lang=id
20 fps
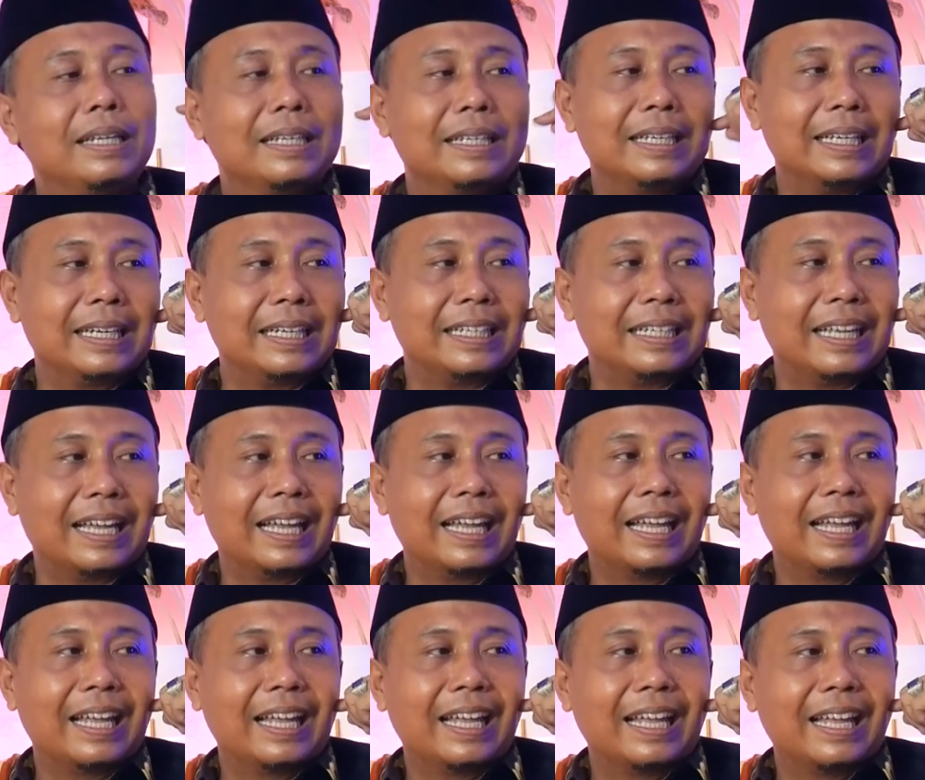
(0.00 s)
kirinya. Ah,
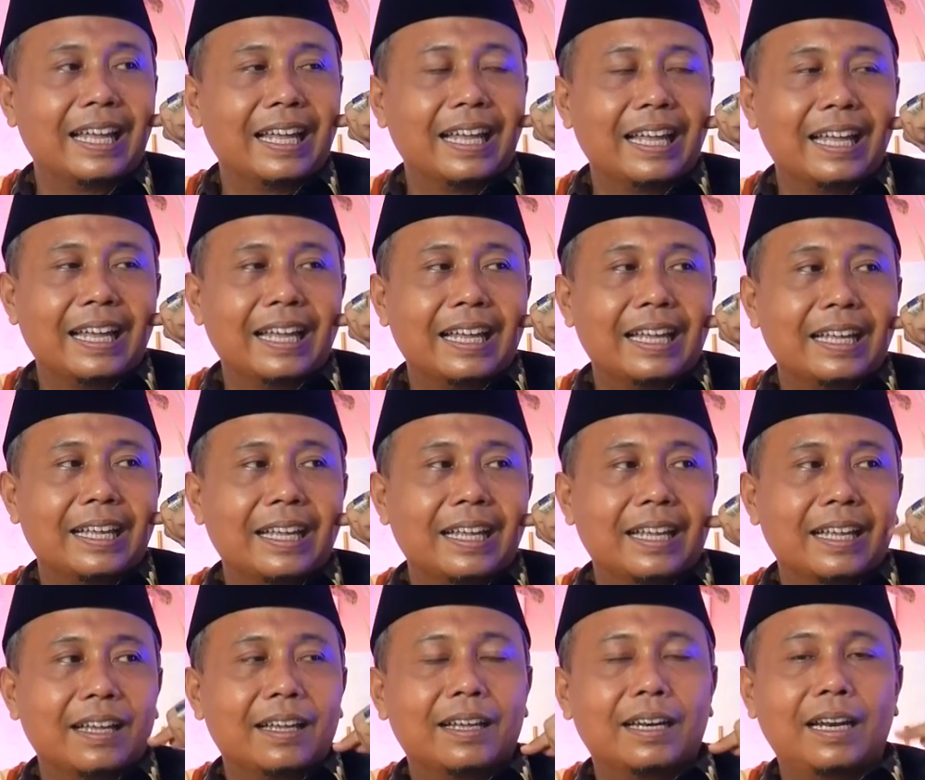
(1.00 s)
iya.
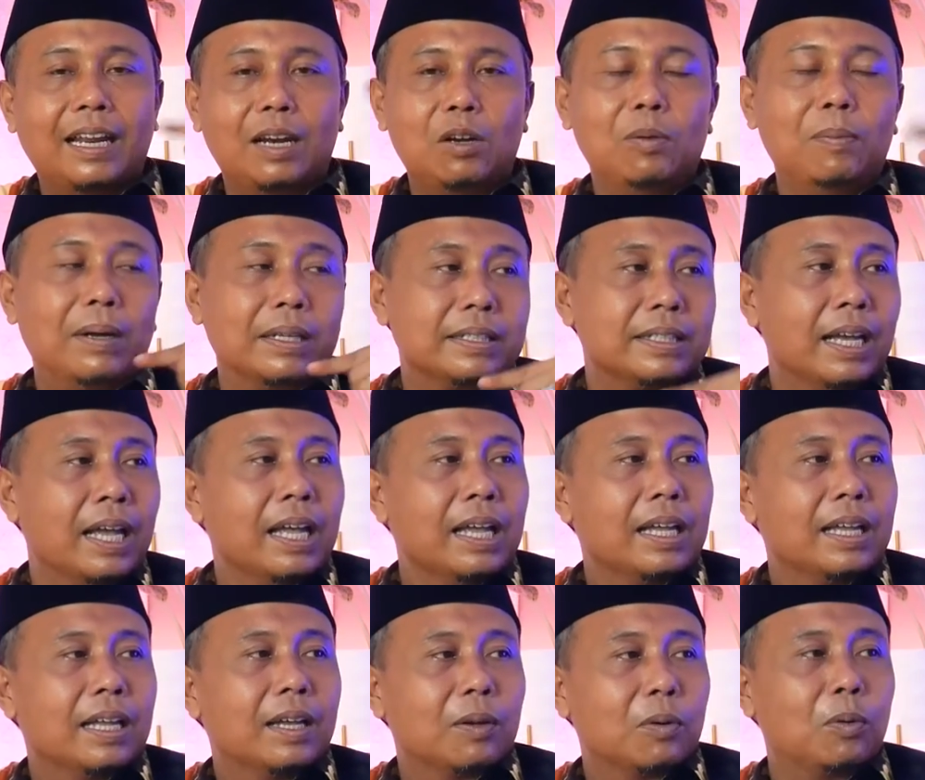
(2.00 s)
Lalu baca
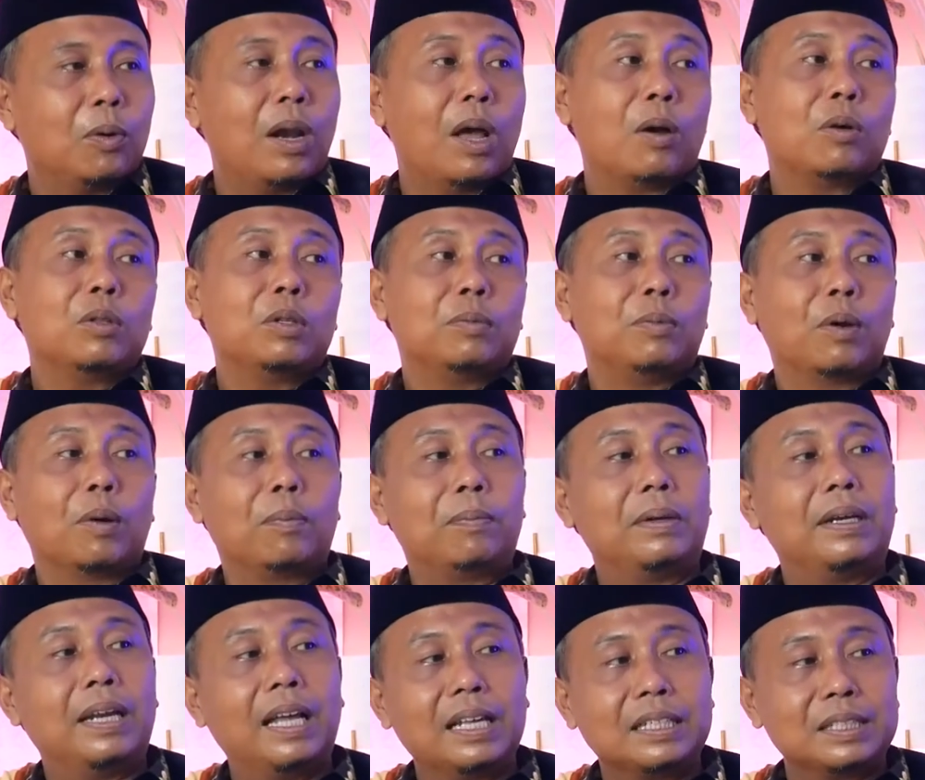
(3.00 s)
kul a'udzu
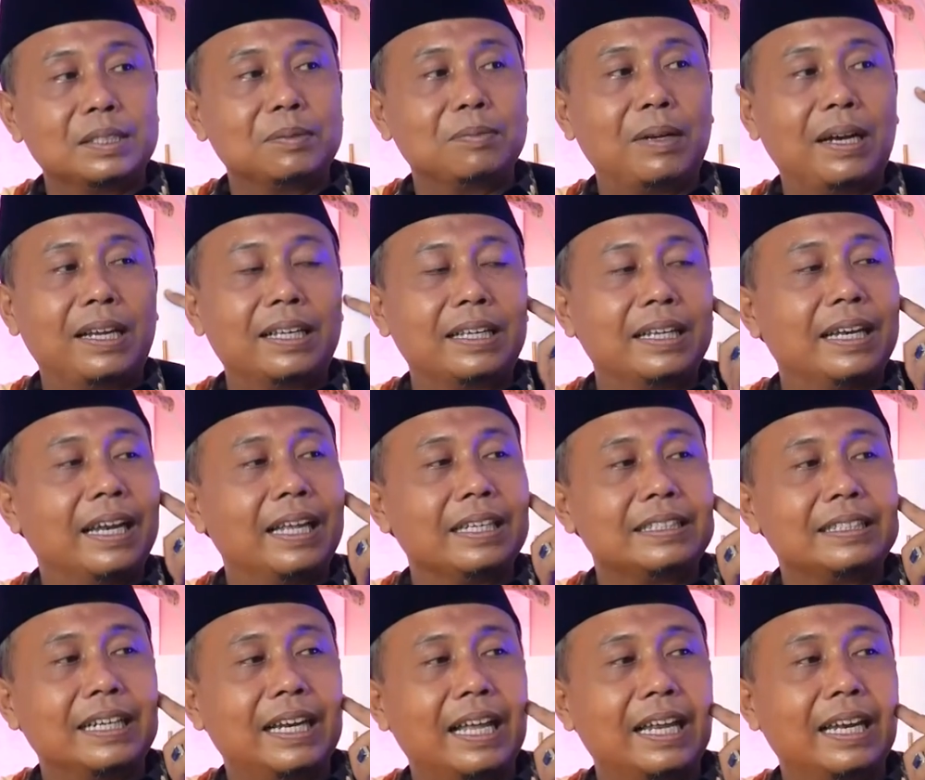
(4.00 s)
birabbin nas, malikin
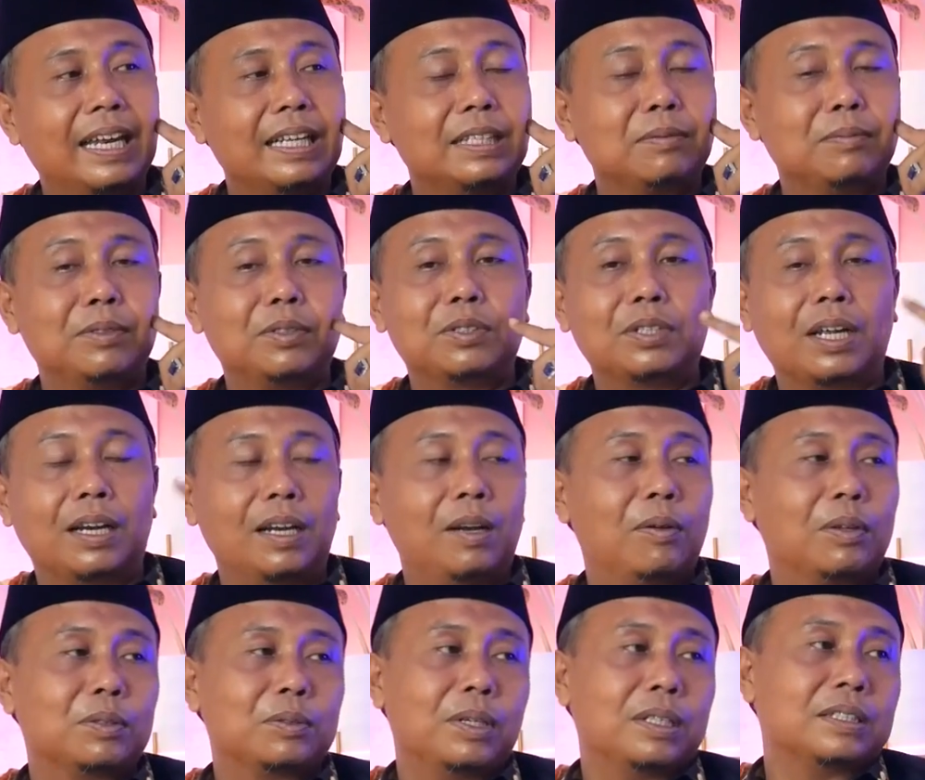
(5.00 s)
min
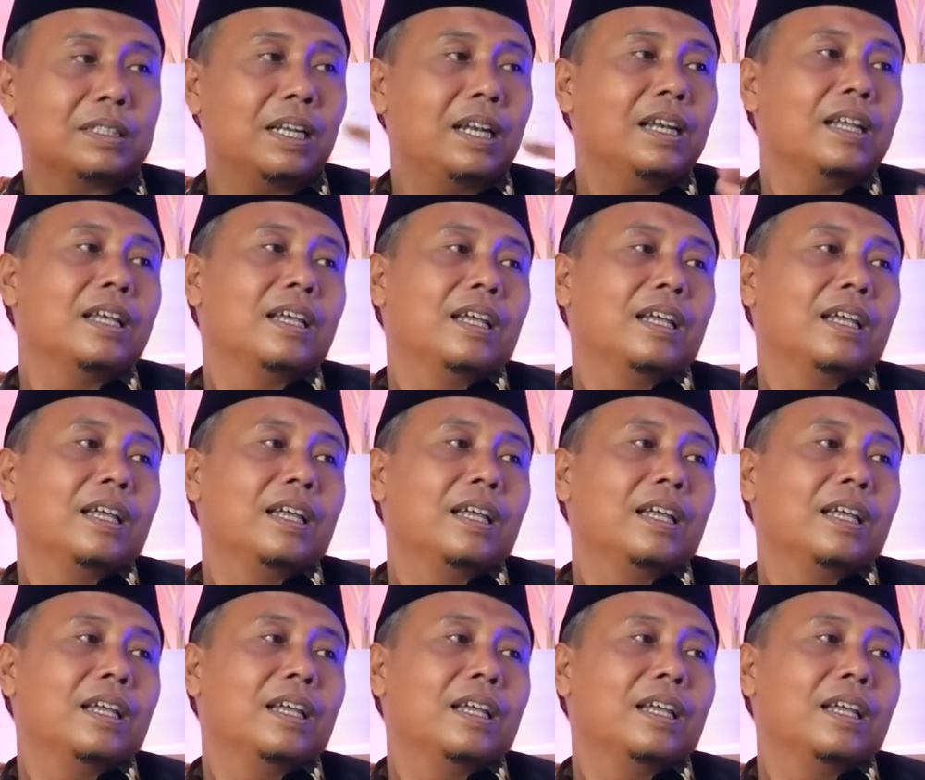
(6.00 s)
syarril waswasil